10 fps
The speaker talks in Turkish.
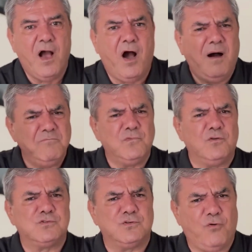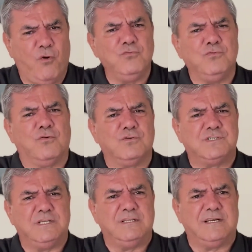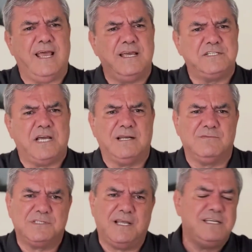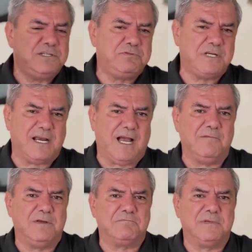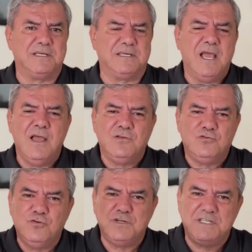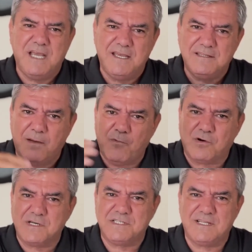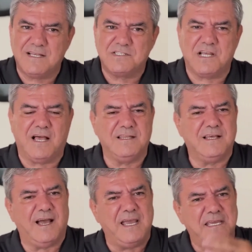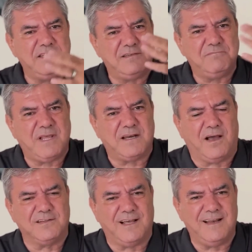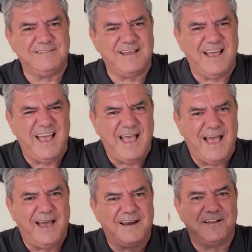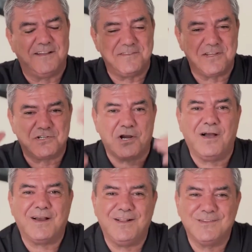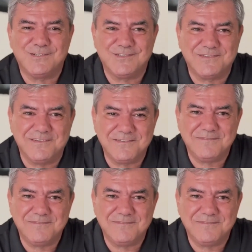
Hamdolsun 19 yıldır heyecanımızdan hiçbir şey kaybetmedik. Türkiye'yi demokrasiden sağlığa, eğitimden adalete her alanda şaha kaldırdık.